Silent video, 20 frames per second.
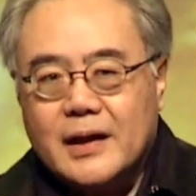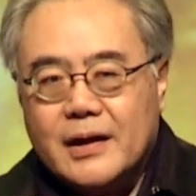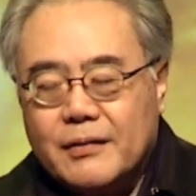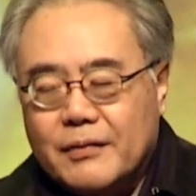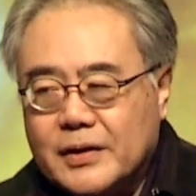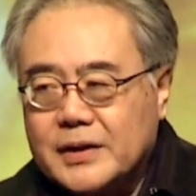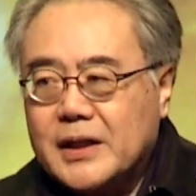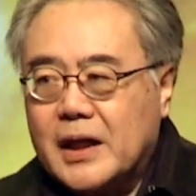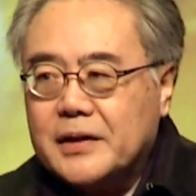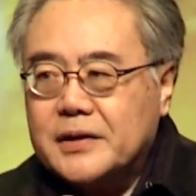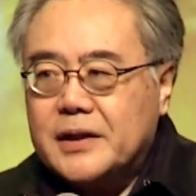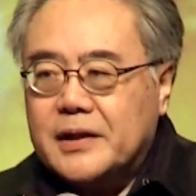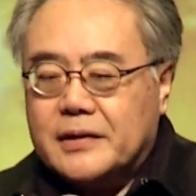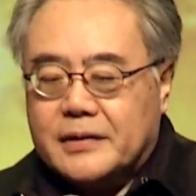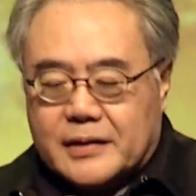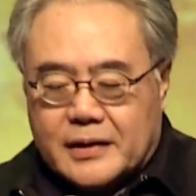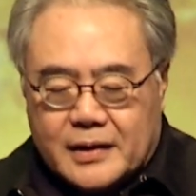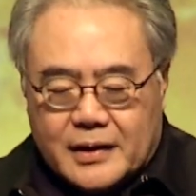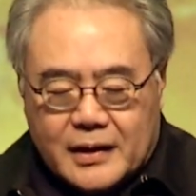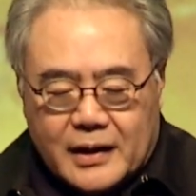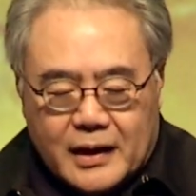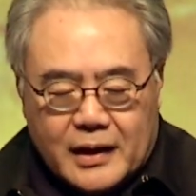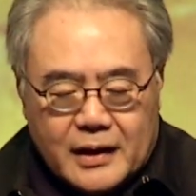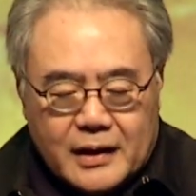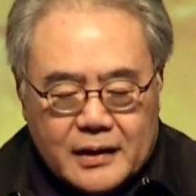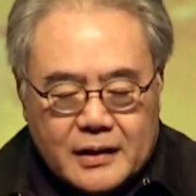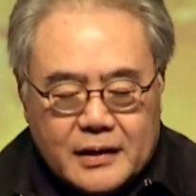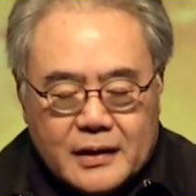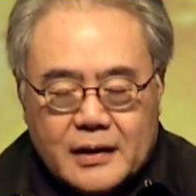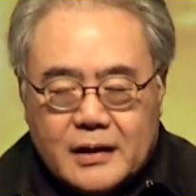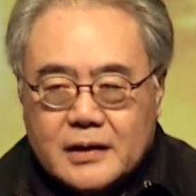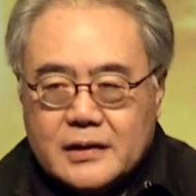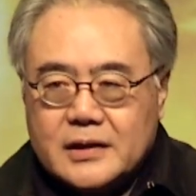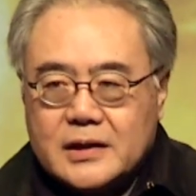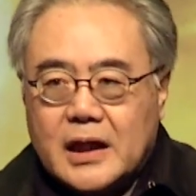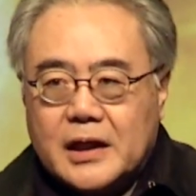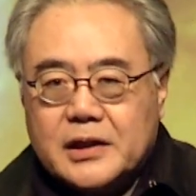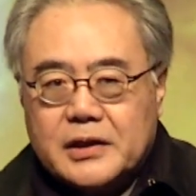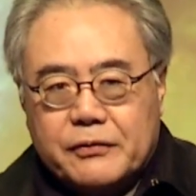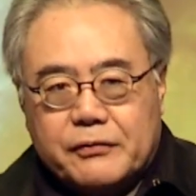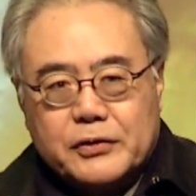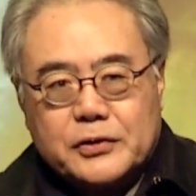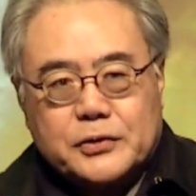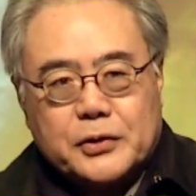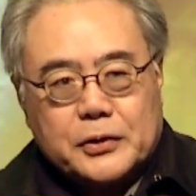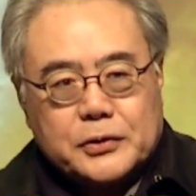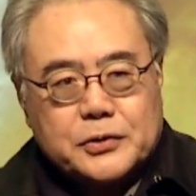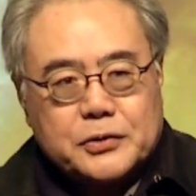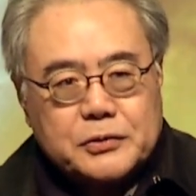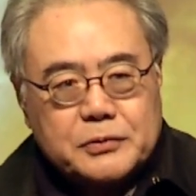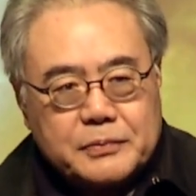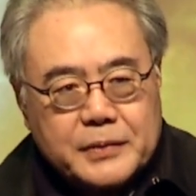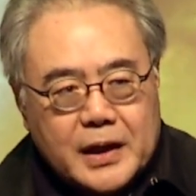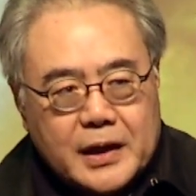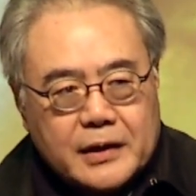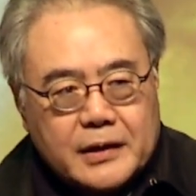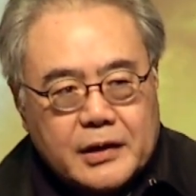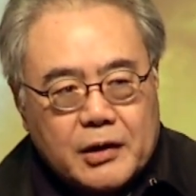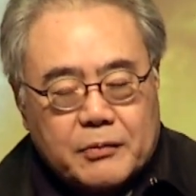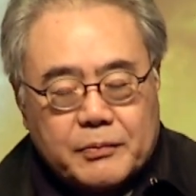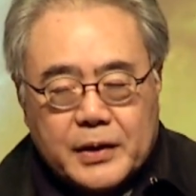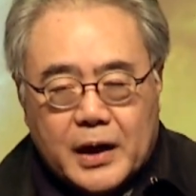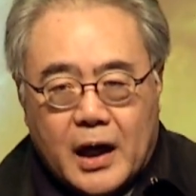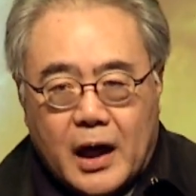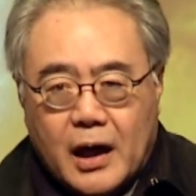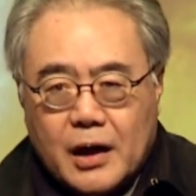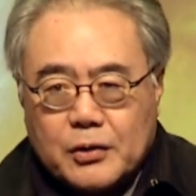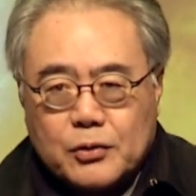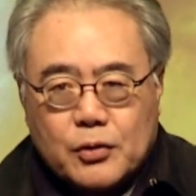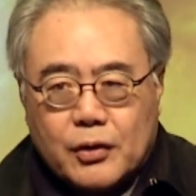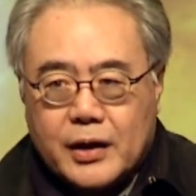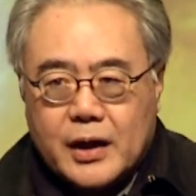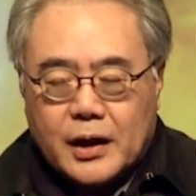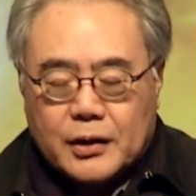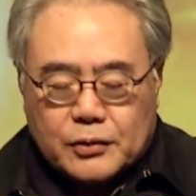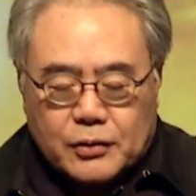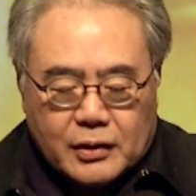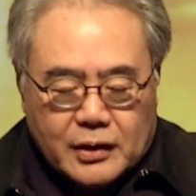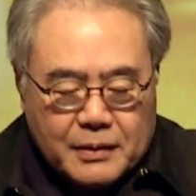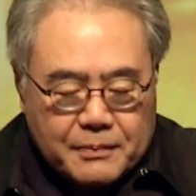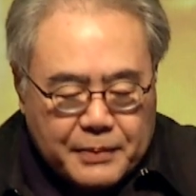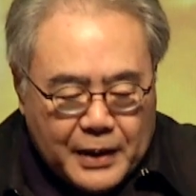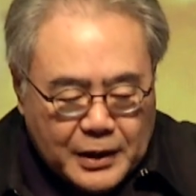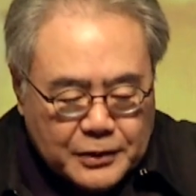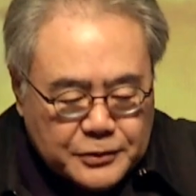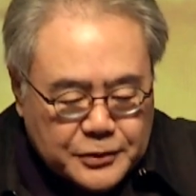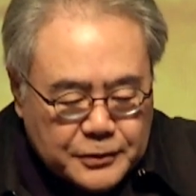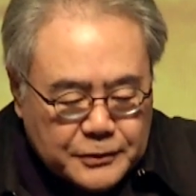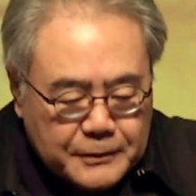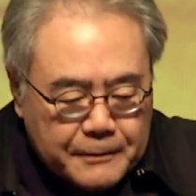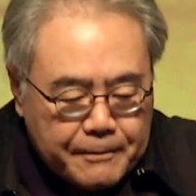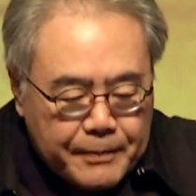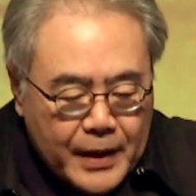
我相信啊，在以弗所书里面给我们很多很多的帮助，